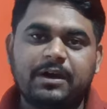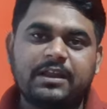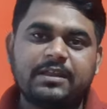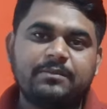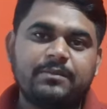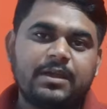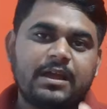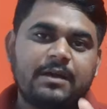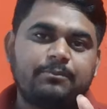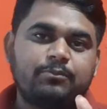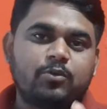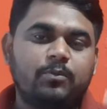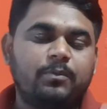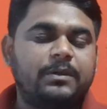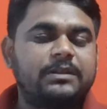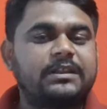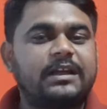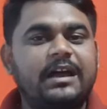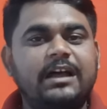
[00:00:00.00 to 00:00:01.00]
बारे में आपको
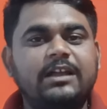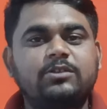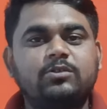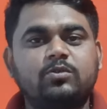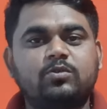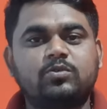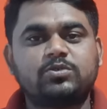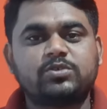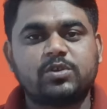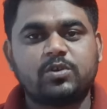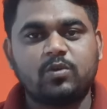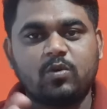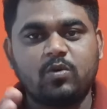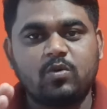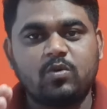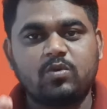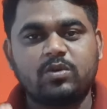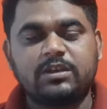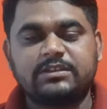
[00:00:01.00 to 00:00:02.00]
बताया तो कुछ
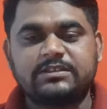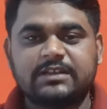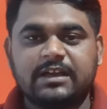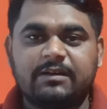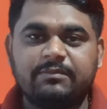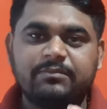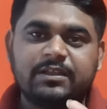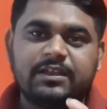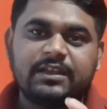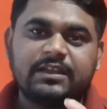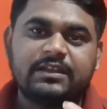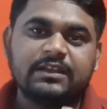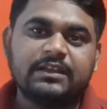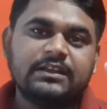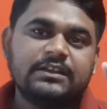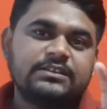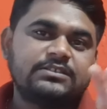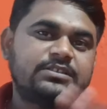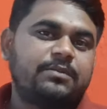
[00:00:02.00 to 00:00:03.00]
लोगों के सामने एक
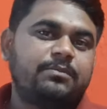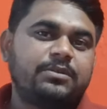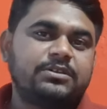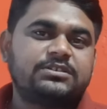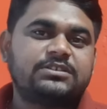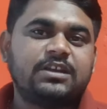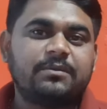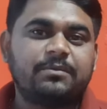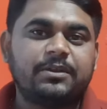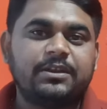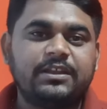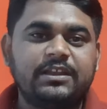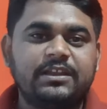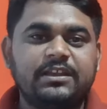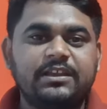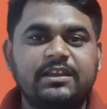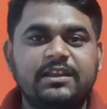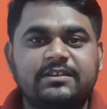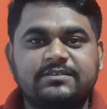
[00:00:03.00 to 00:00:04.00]
समस्या बनी
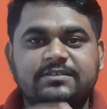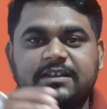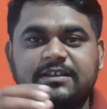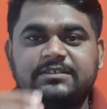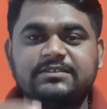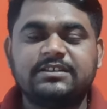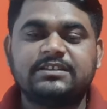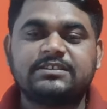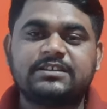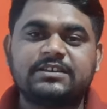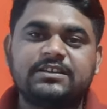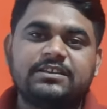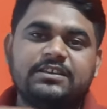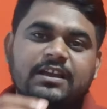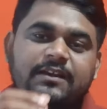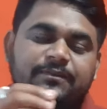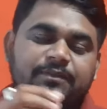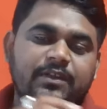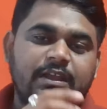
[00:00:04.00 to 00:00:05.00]
कि ये संजय सिंह
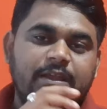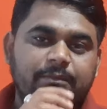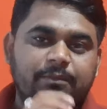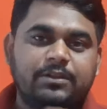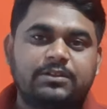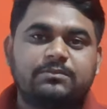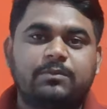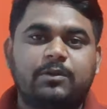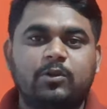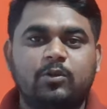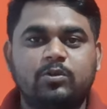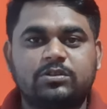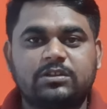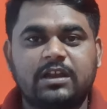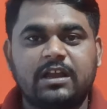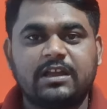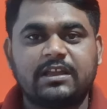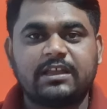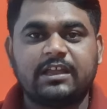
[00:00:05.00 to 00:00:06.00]
या फिर हेमंत
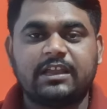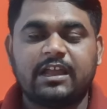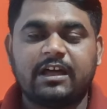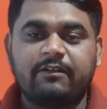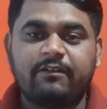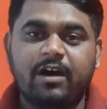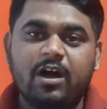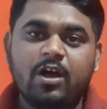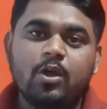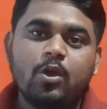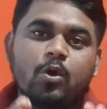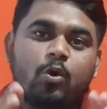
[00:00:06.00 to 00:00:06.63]
मल्होत्रा के अलावा